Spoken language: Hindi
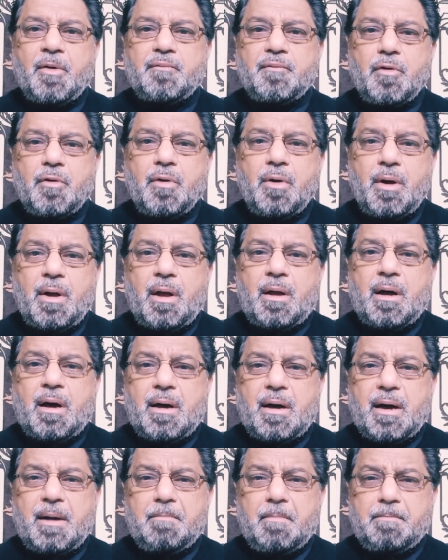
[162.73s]
वो
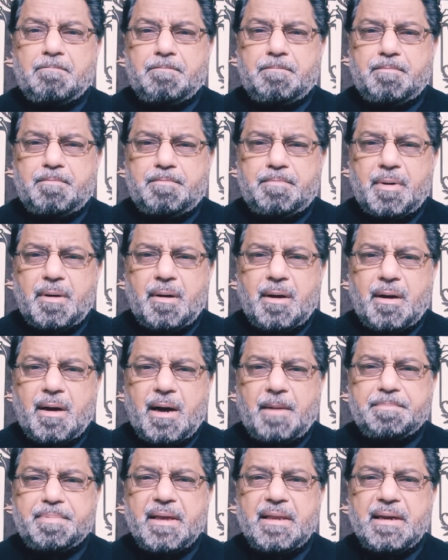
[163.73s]
आ, आ,
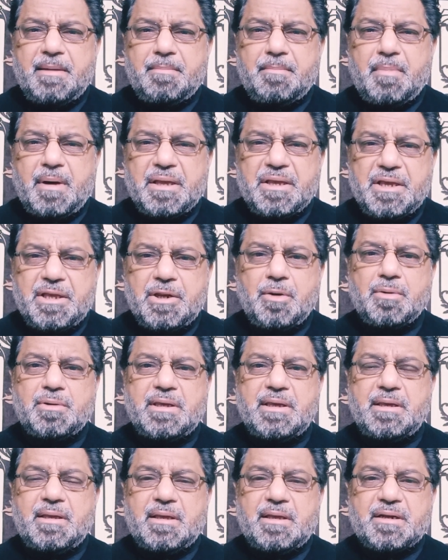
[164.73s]
आप कह लें महीनों
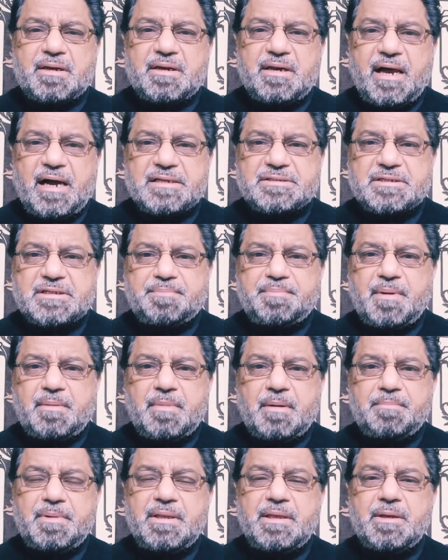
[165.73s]
की रियाजत पे
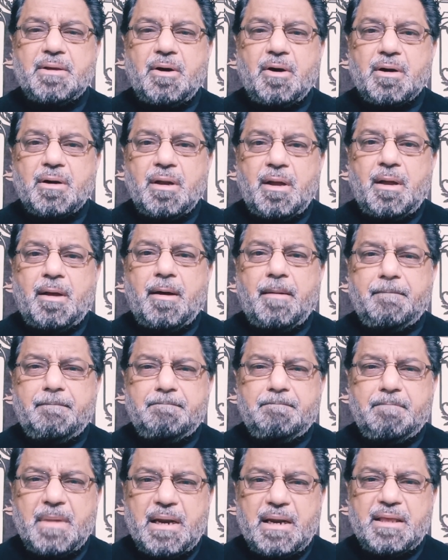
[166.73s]
मबनी और
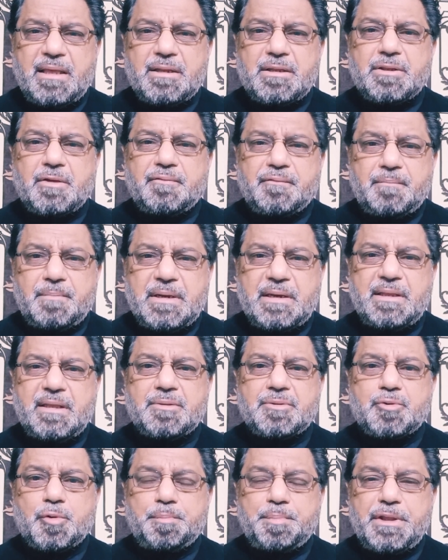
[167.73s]
मिलियंस ऑफ
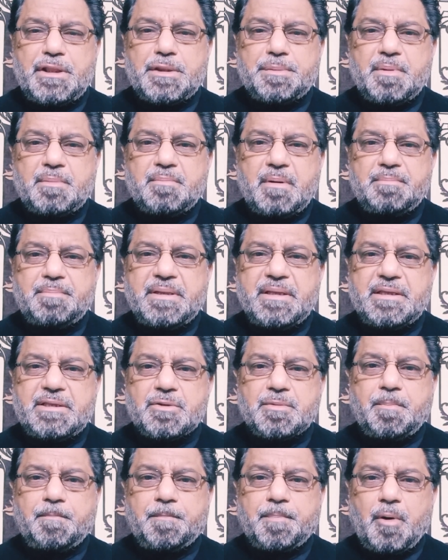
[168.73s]
मिलियंस रुपीस पे मबनी
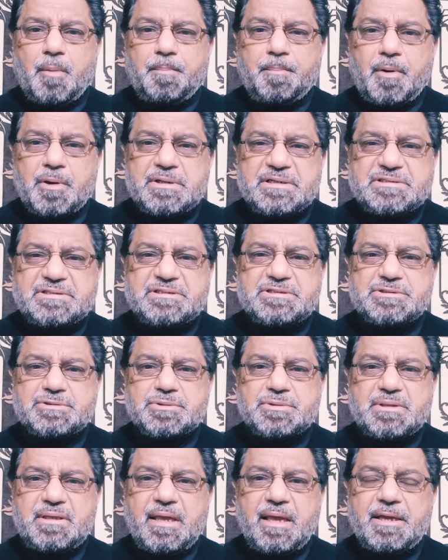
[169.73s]
जो पॉलिसीज़
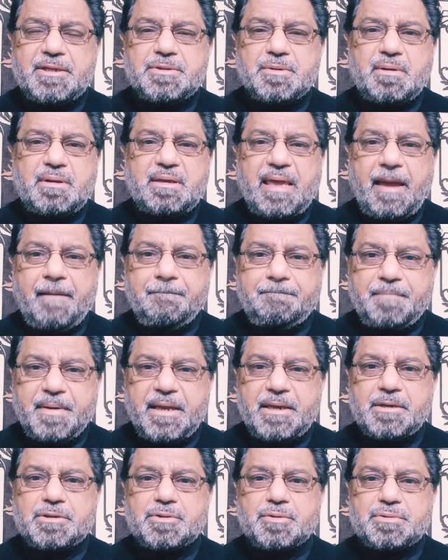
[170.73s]
होती हैं जो
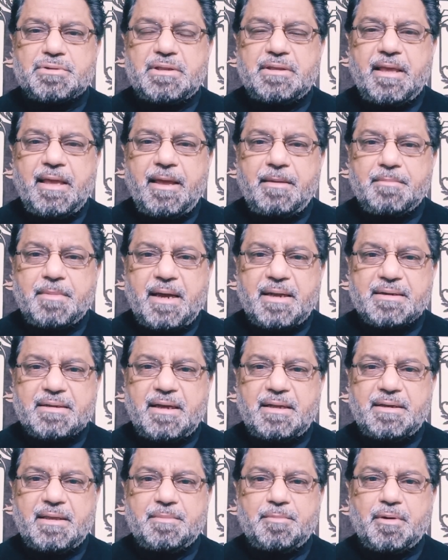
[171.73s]
कैंपेन्स होती हैं इमरान
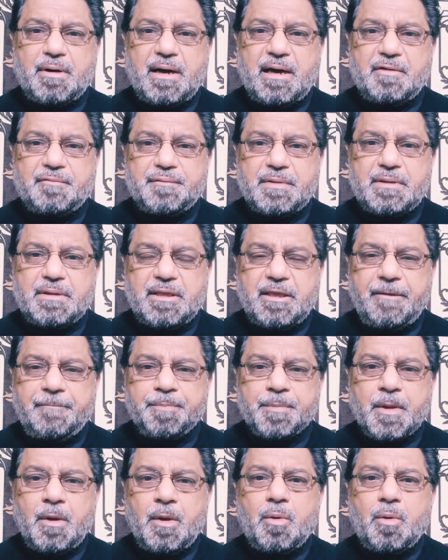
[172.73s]
खान के मुखालफन की
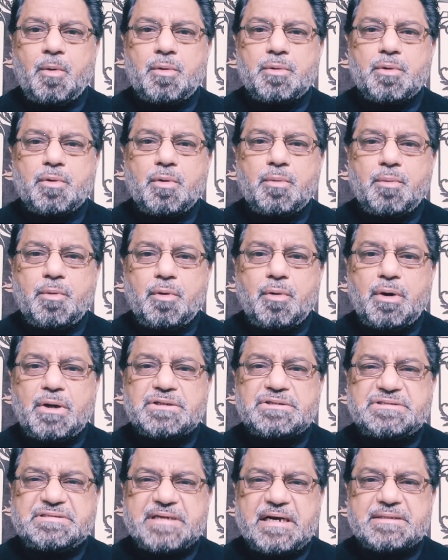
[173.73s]
उनको वो
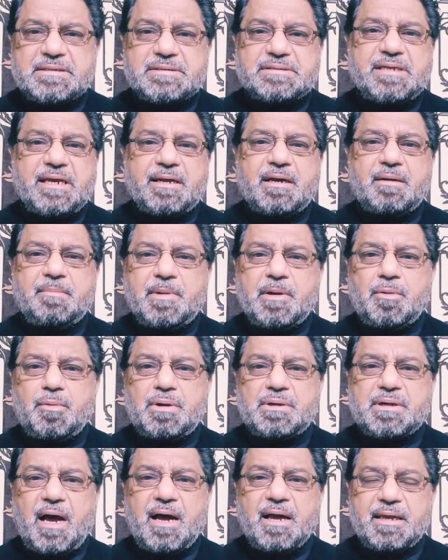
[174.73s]
चंद सेकंड में
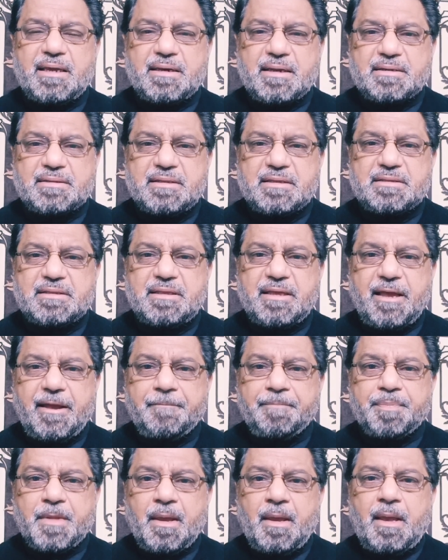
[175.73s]
उल्टा के रख देती हैं
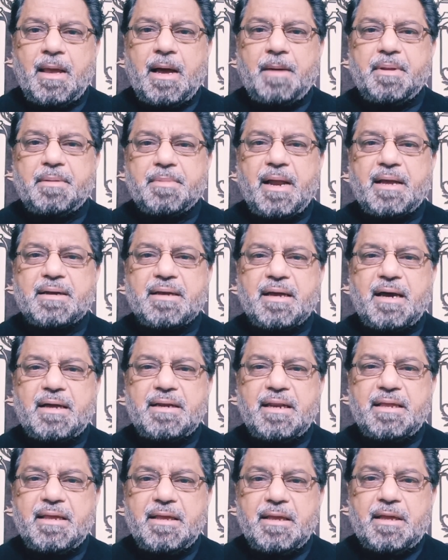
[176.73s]
अब इमरान खान
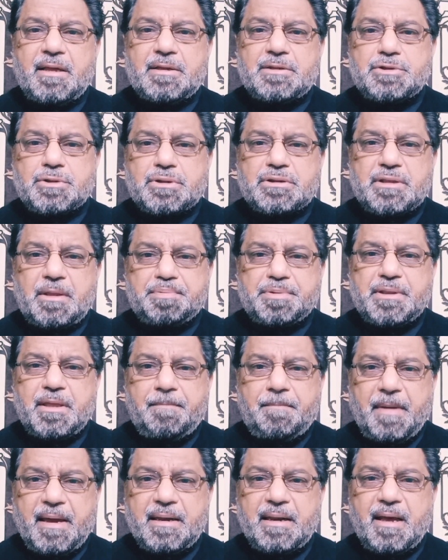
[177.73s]
ने जो सबसे
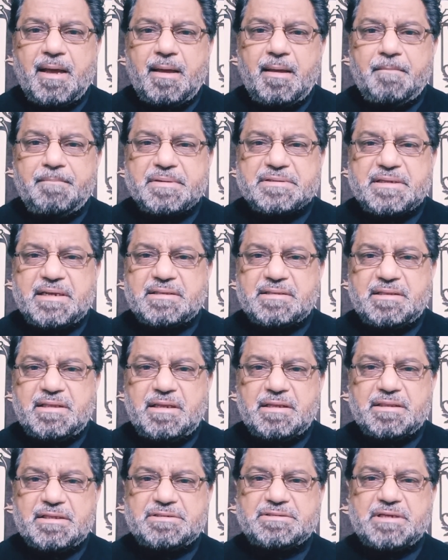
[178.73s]
पहला पिछले
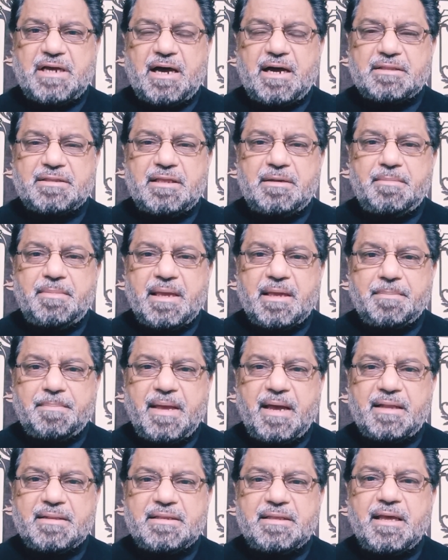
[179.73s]
तीन से चार दिन में एक
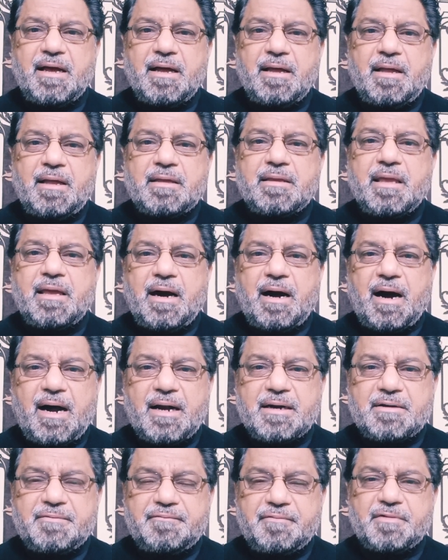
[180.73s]
बयान दिया कि
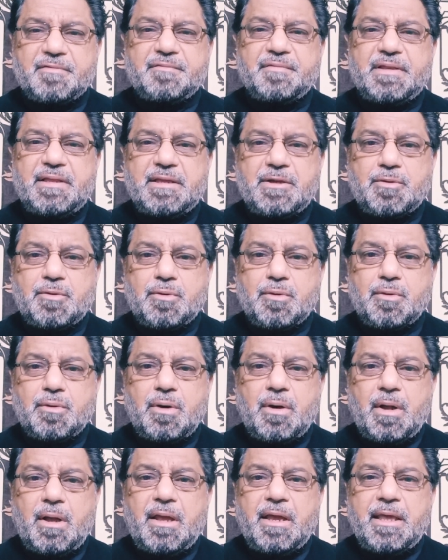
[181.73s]
आठ फरवरी को
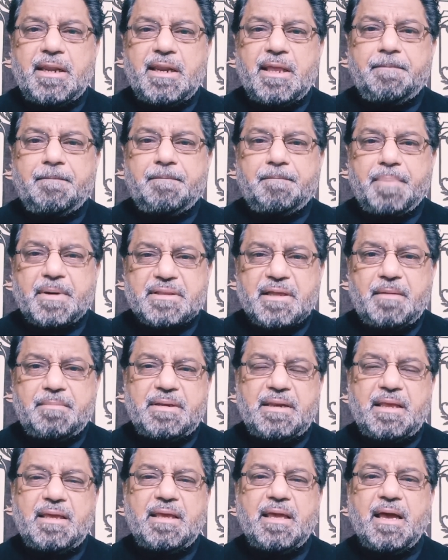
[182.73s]
इन्हें पता
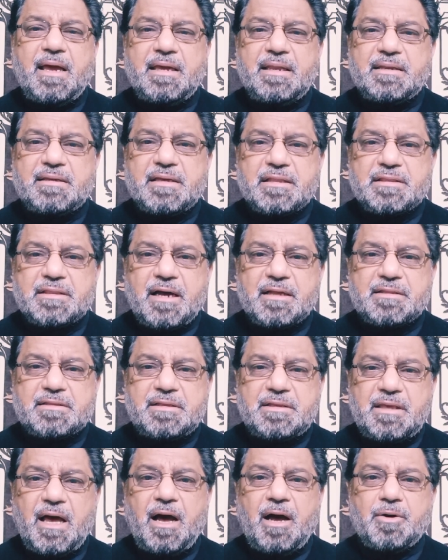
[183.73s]
भी नहीं है इनके साथ
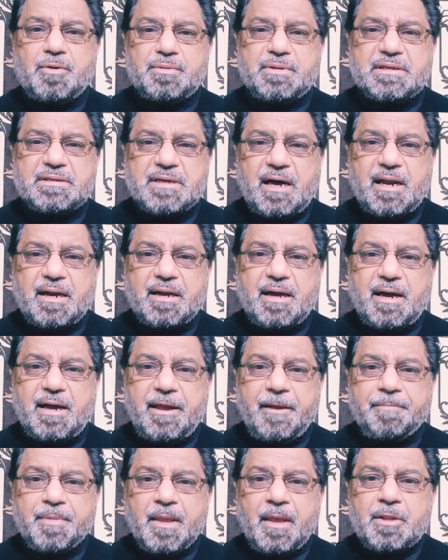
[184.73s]
क्या होने जा रहा
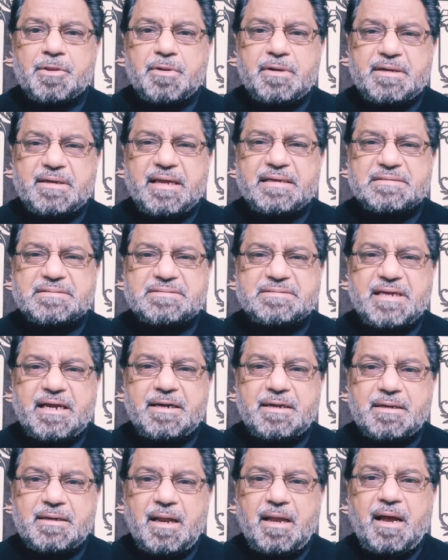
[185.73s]
है तो इट हैज़
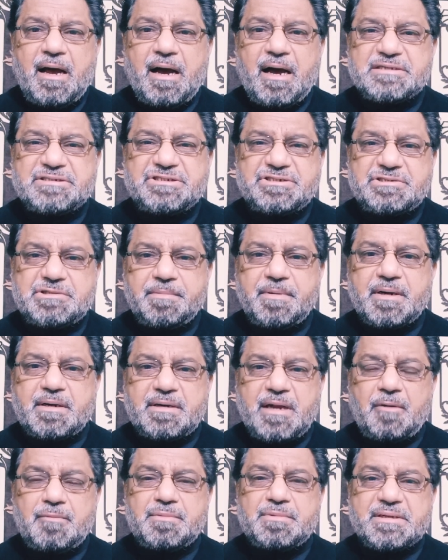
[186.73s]
सेंट अ शिवर
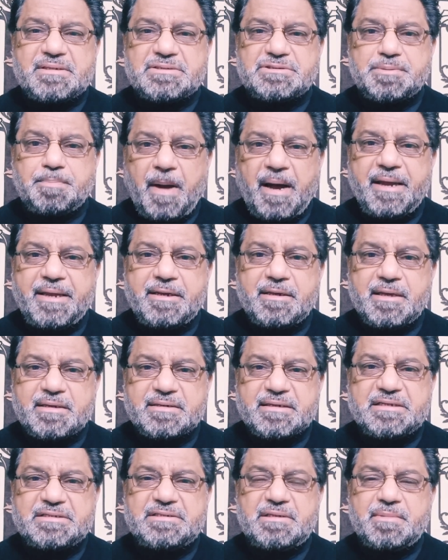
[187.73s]
डाउन देयर स्पाइन
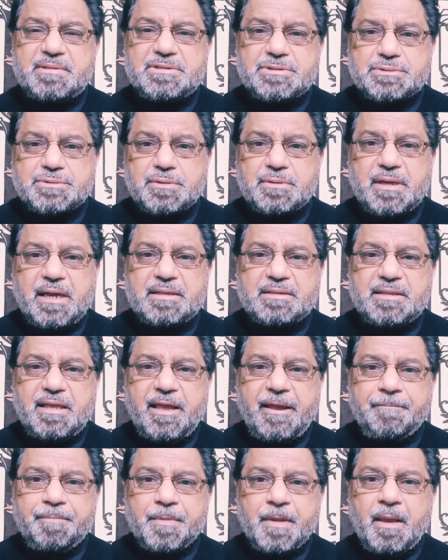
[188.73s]
अंग्रेज़ी में जिसको कहते
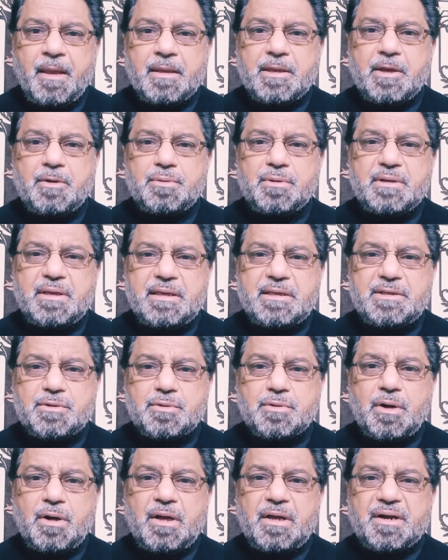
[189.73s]
हैं कि उनकी
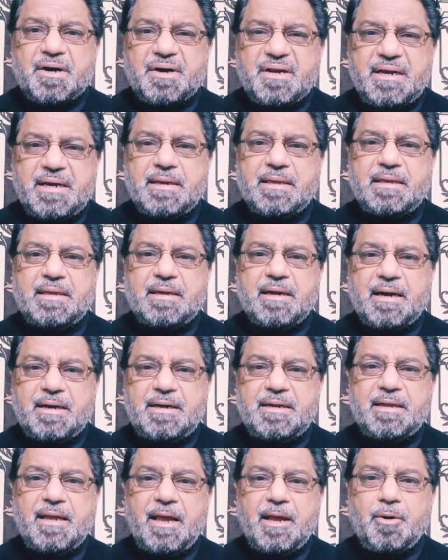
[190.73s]
जो रीढ़ की
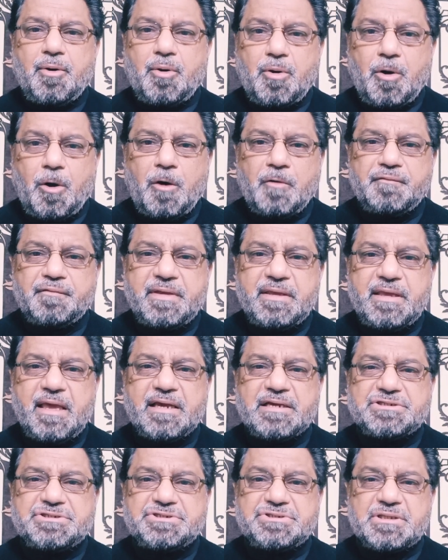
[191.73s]
हड्डी है खौफ की
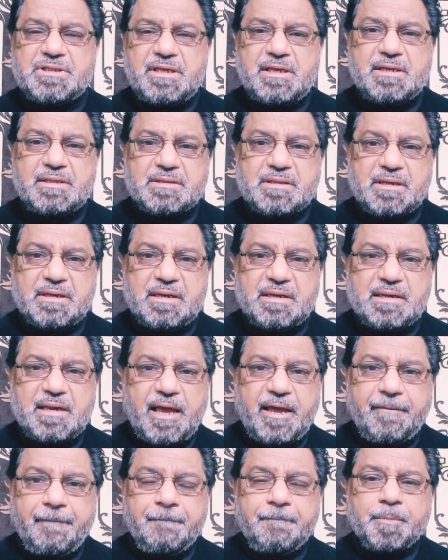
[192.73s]
एक शदीद
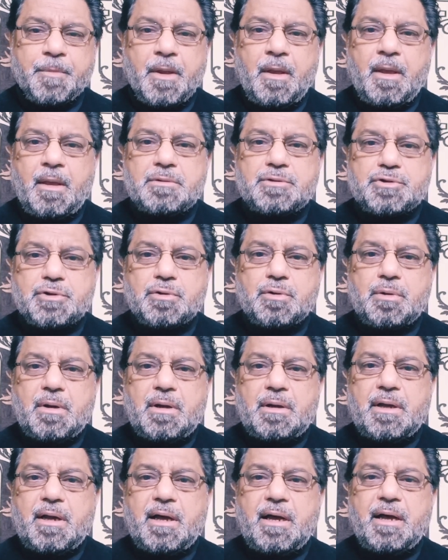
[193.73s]
लहर जो
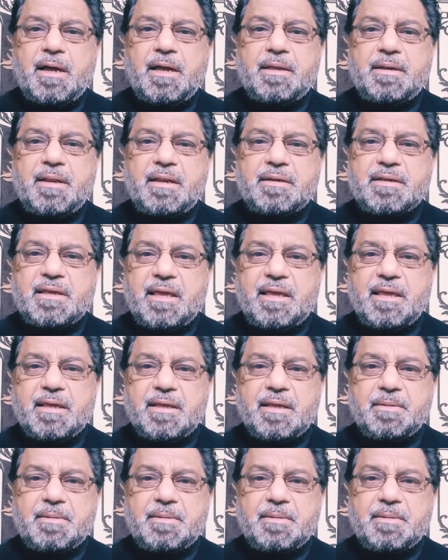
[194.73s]
इनकी